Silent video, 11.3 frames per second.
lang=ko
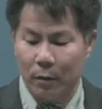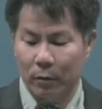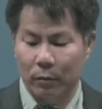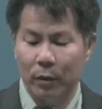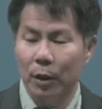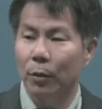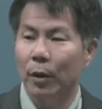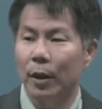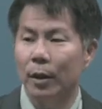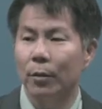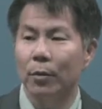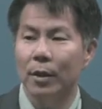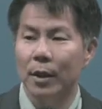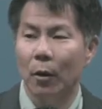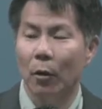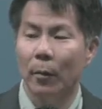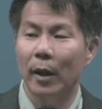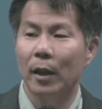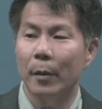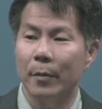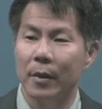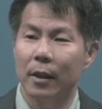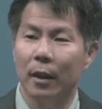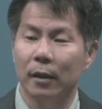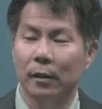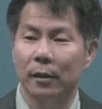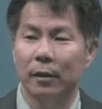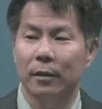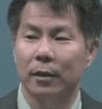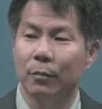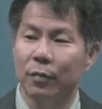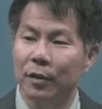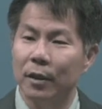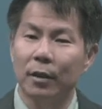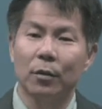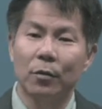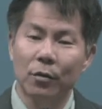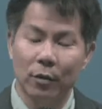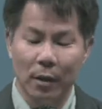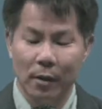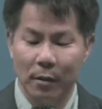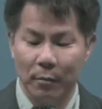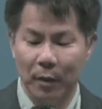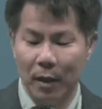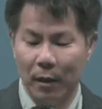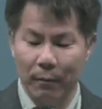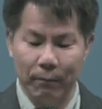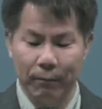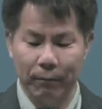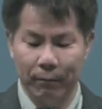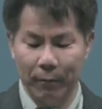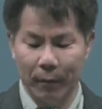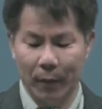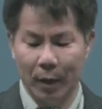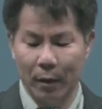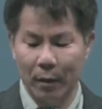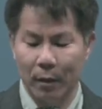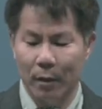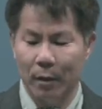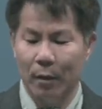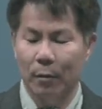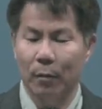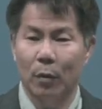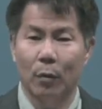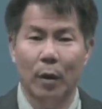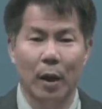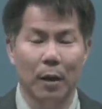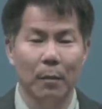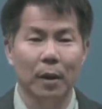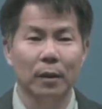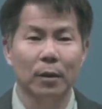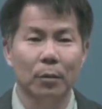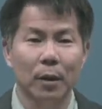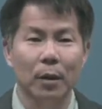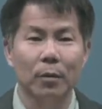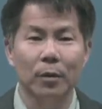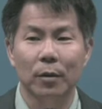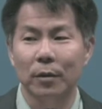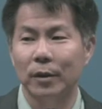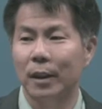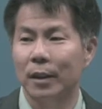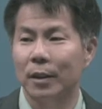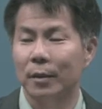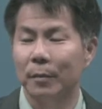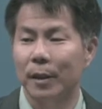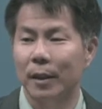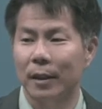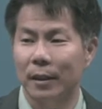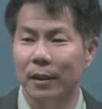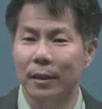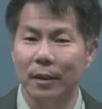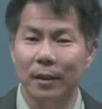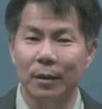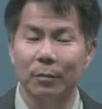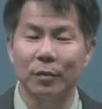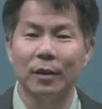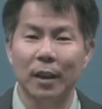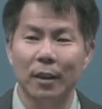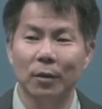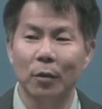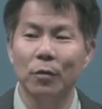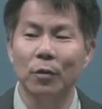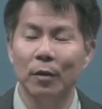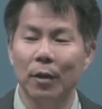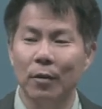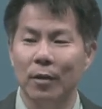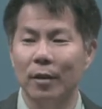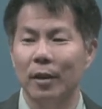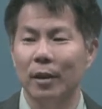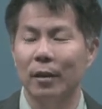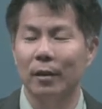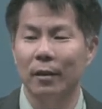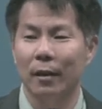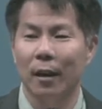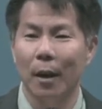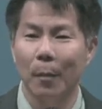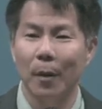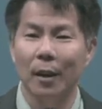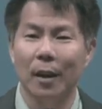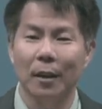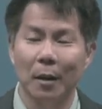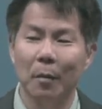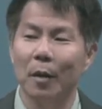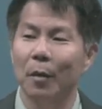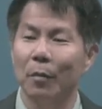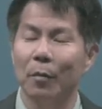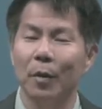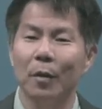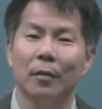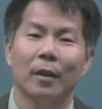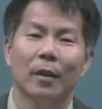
우리 교회에도 이제 얼마 남지 않은 직분자 선출이 있습니다. 뭐 해마다 돌아오는 것은 아니지만 그 직분자가 선출되어지는 때마다 때마다 보면